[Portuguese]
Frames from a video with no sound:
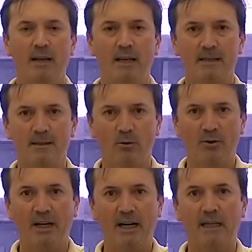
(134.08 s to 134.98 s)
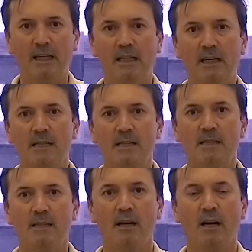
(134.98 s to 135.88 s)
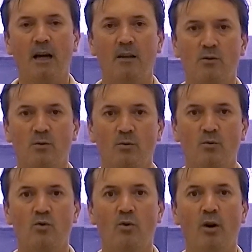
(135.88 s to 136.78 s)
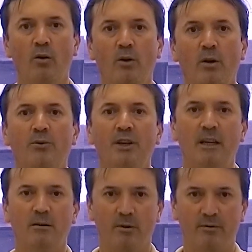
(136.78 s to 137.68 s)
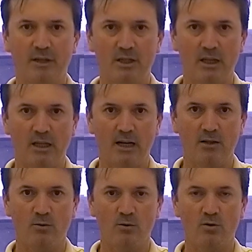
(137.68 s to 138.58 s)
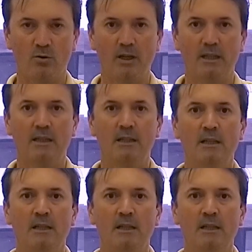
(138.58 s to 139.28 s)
vale ressaltar que, se caso o solo não tenha uma fertilidade construída,